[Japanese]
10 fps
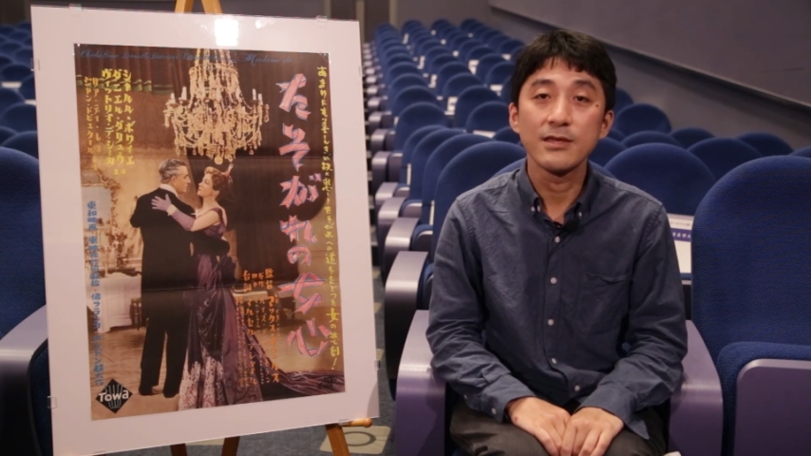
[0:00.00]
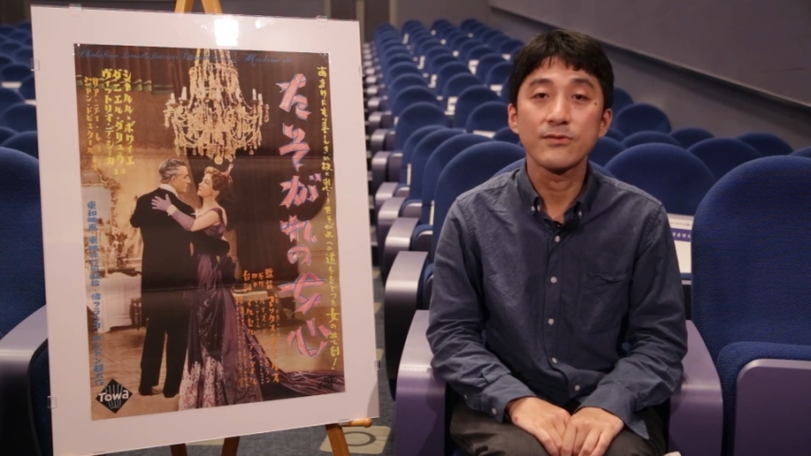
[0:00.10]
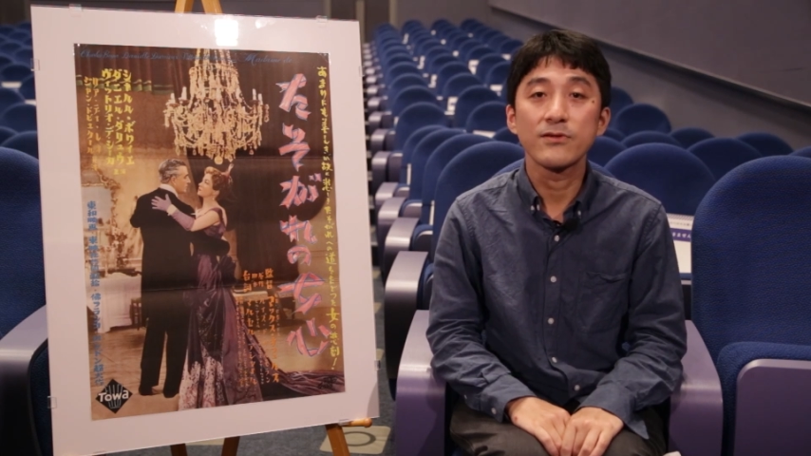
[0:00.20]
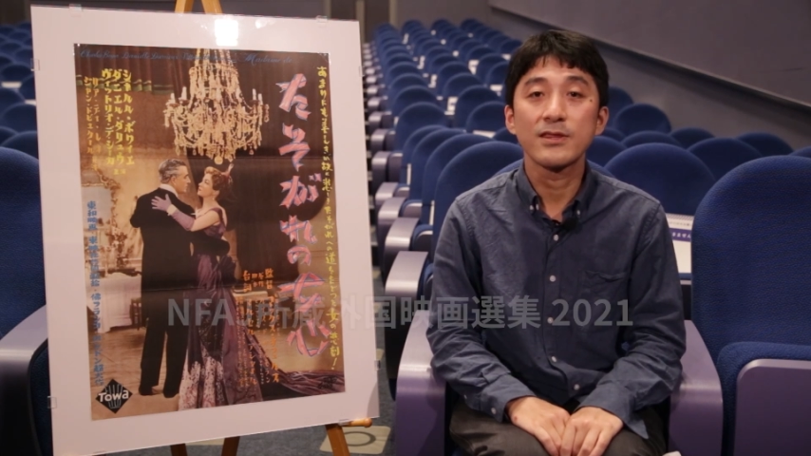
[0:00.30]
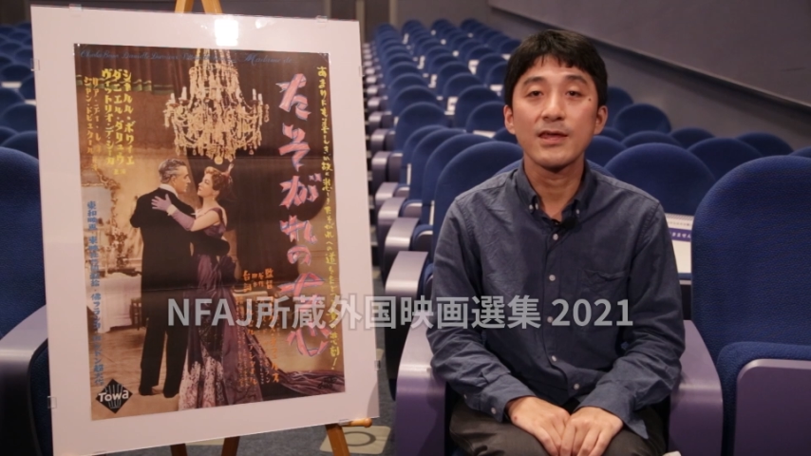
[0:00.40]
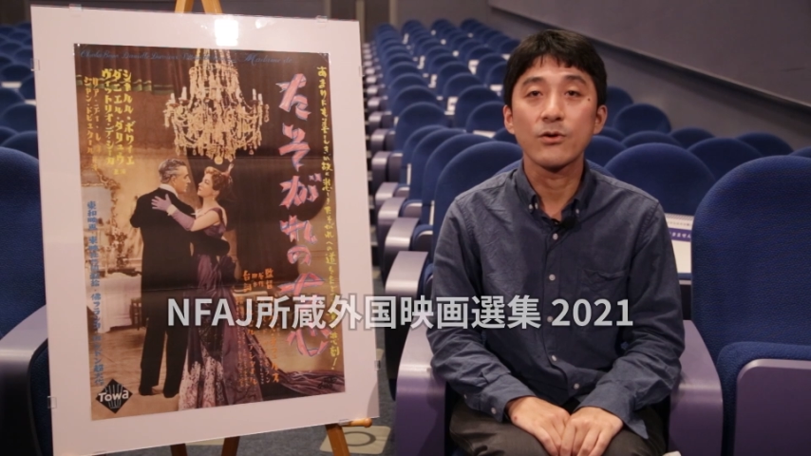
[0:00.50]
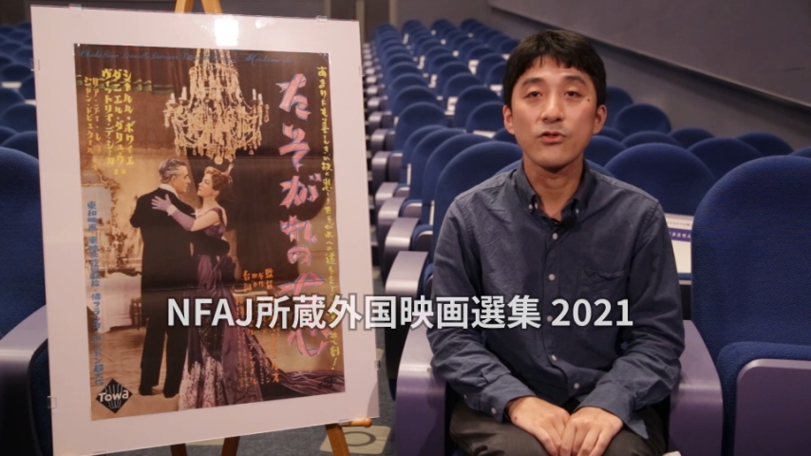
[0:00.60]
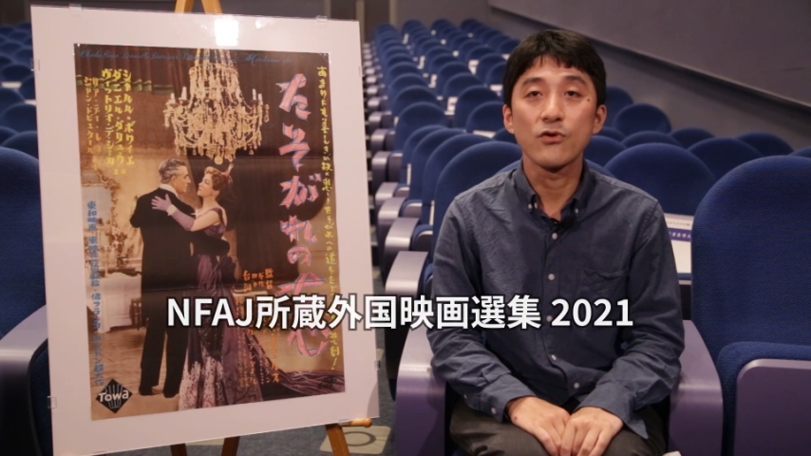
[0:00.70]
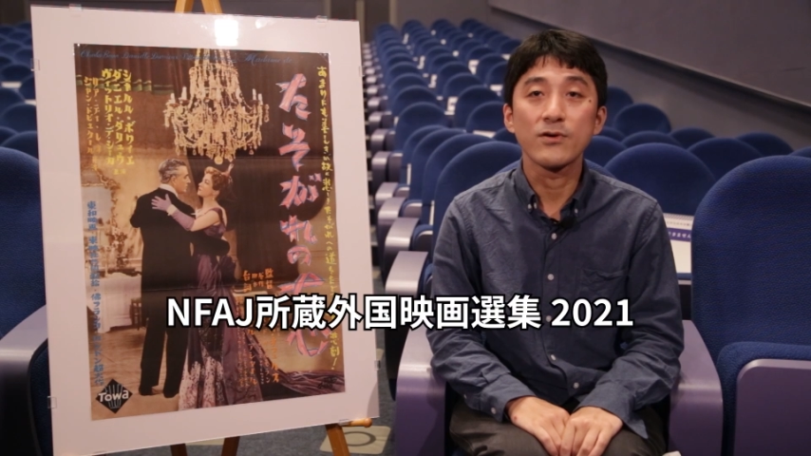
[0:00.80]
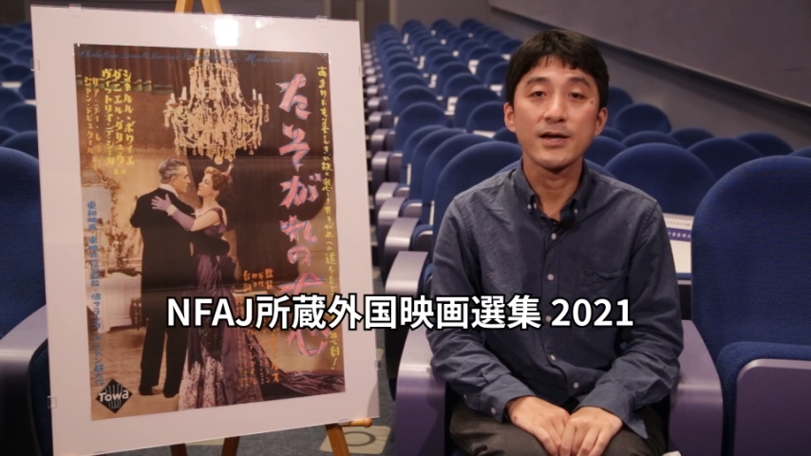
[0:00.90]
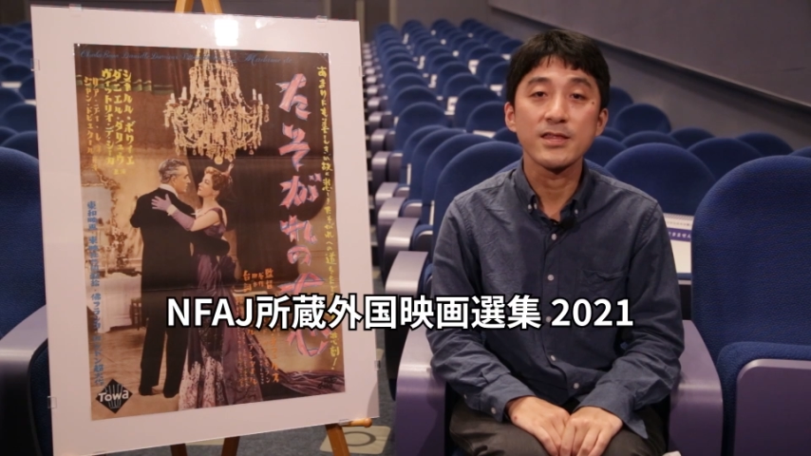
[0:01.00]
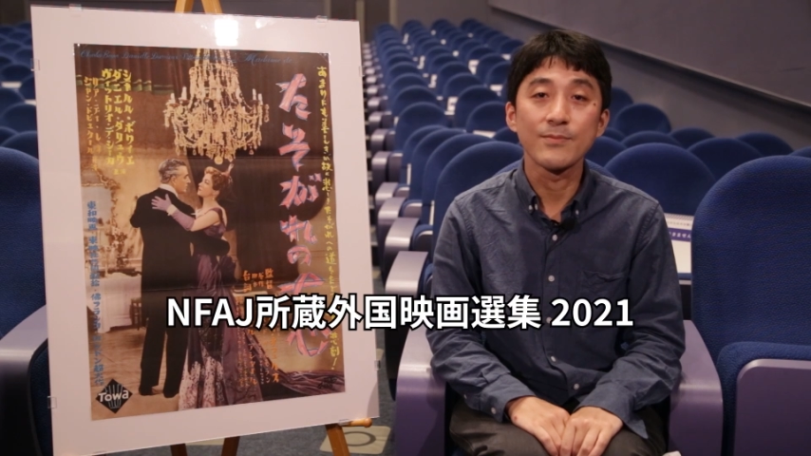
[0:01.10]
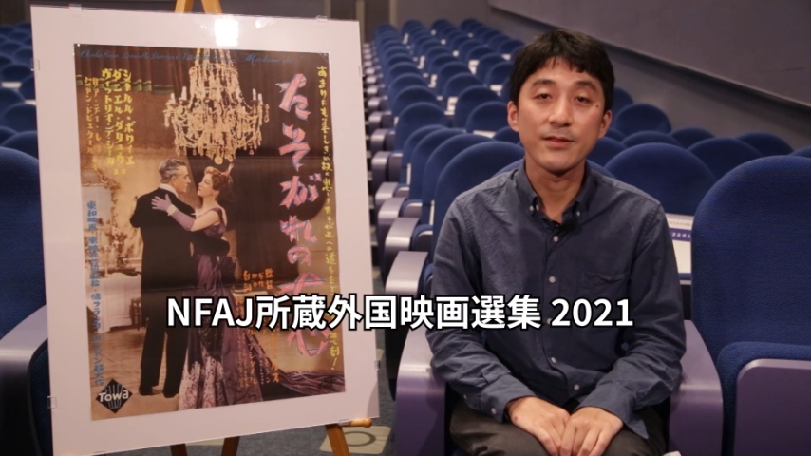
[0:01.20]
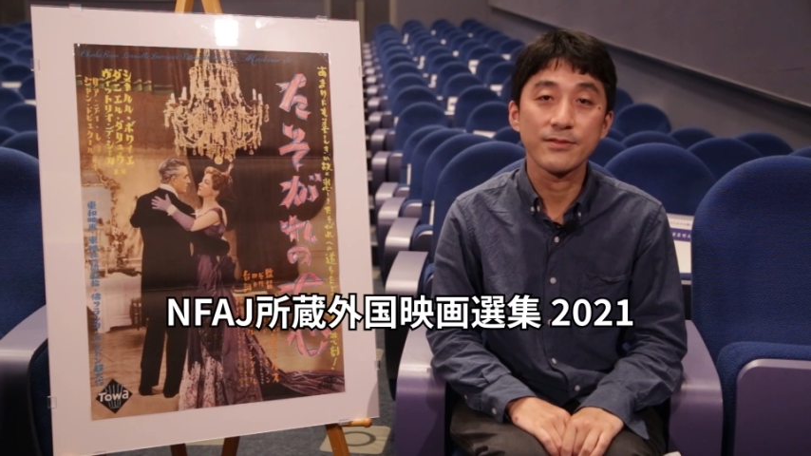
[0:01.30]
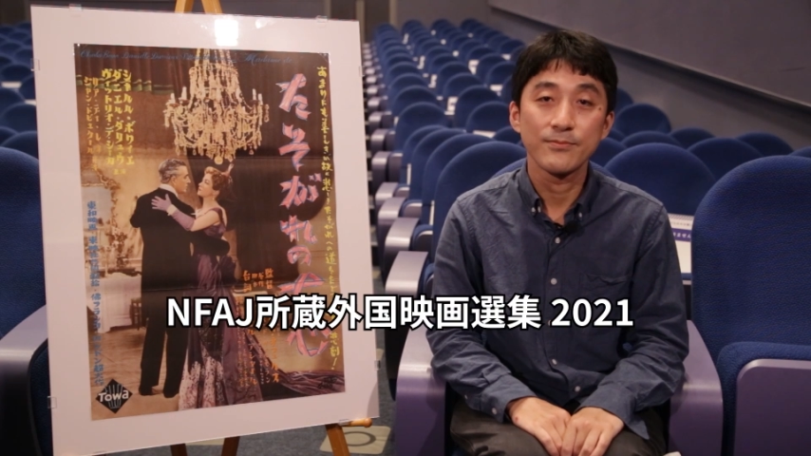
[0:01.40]
についてご紹介
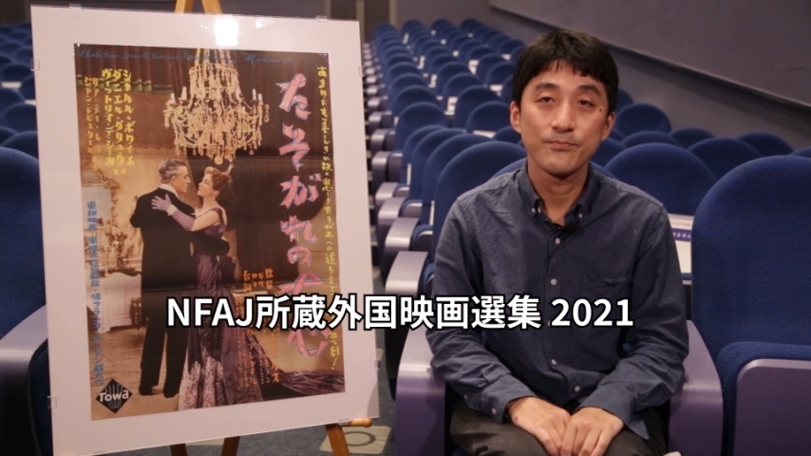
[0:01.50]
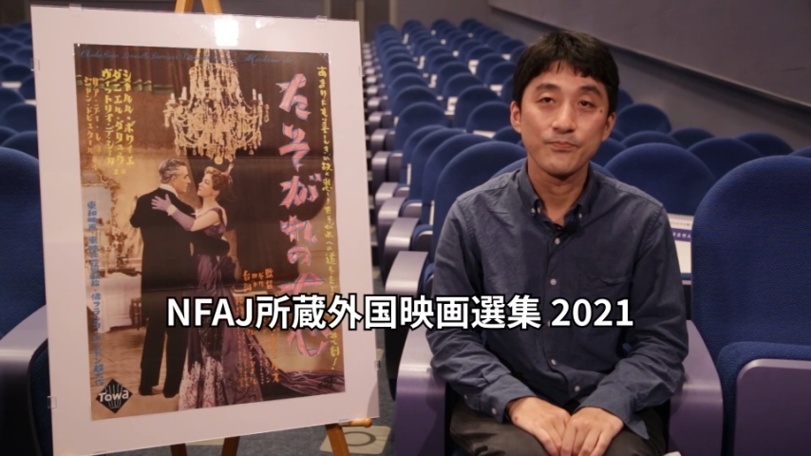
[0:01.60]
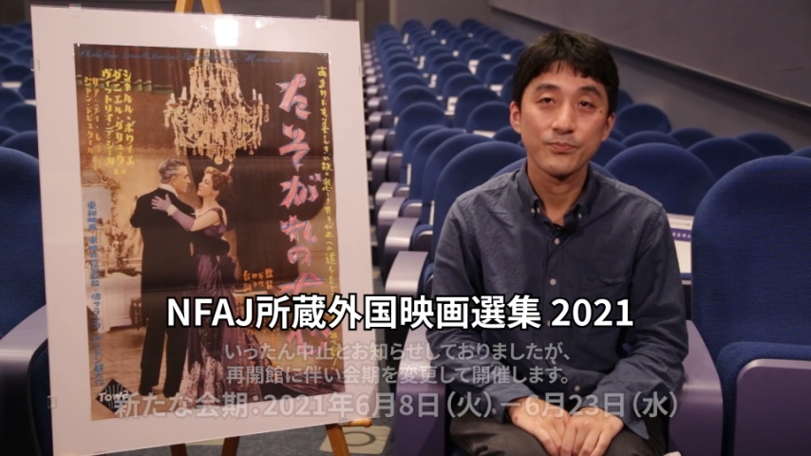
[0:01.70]
します